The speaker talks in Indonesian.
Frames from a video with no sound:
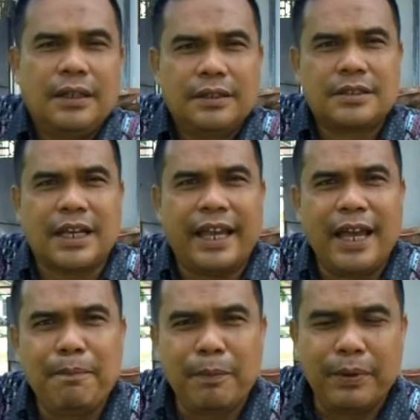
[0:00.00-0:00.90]

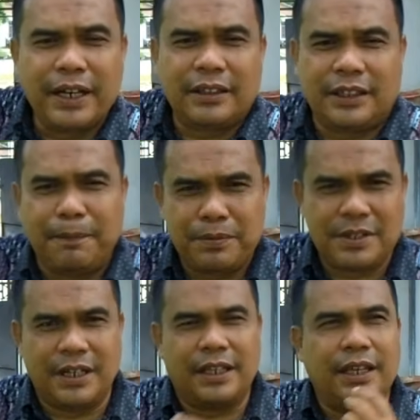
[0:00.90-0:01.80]
Saya memberi tips
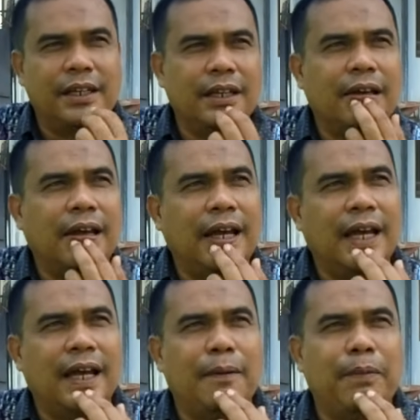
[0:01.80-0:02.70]
sedikit
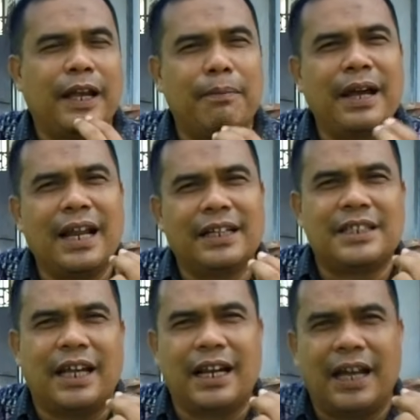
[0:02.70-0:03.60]
uh, bagaimana
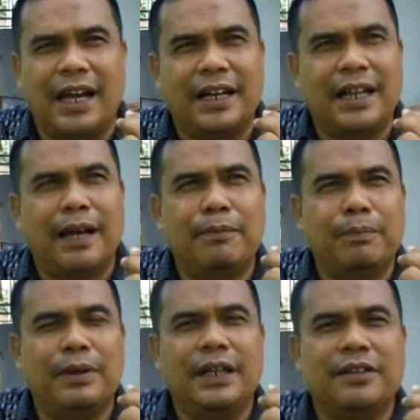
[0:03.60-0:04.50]
cara Anda
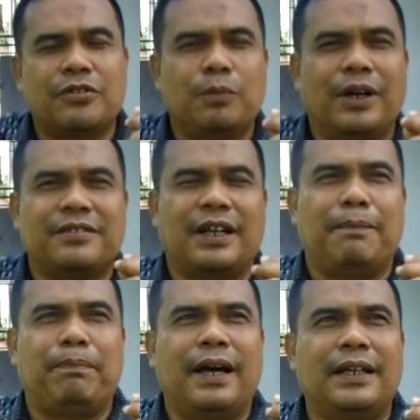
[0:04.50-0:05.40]
membeli sebuah
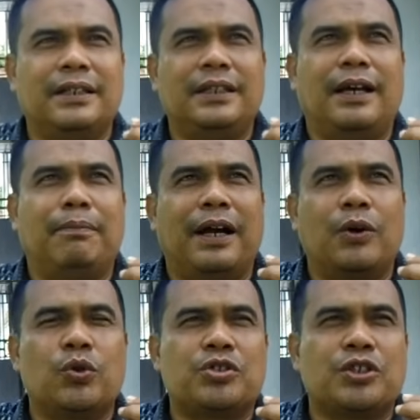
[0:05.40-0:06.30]
senapan yang
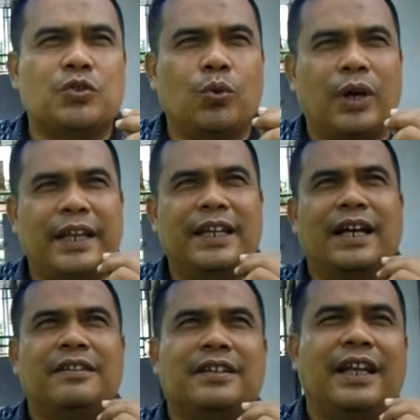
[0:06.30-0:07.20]
bagus sesuai
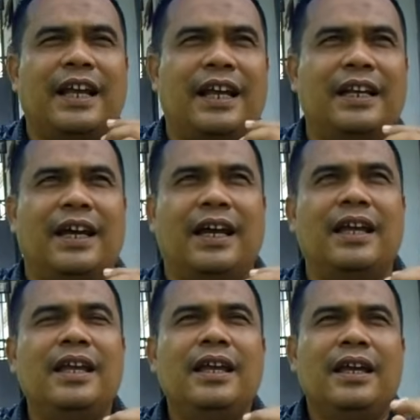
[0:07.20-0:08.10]
dengan selera Anda.
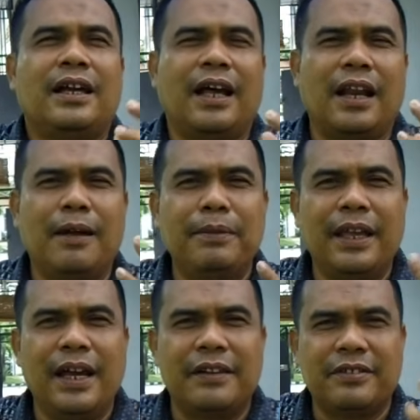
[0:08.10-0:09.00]
Karena
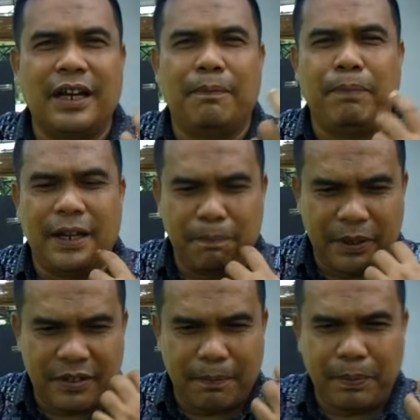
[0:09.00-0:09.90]
mengingat senapan
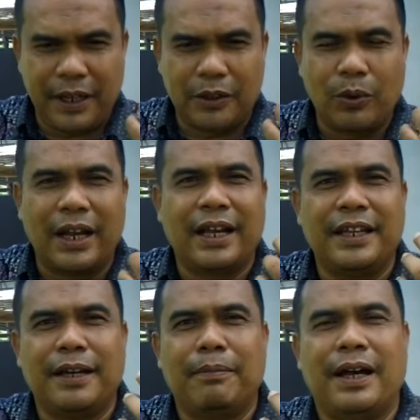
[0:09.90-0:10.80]
PCP itu
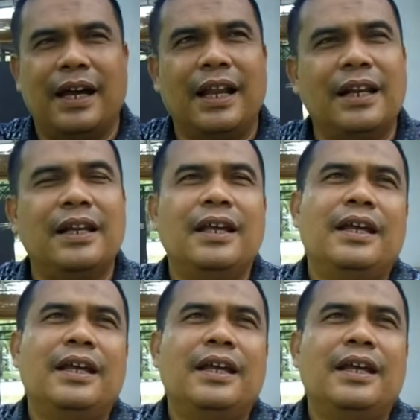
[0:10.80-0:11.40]
harganya mahal,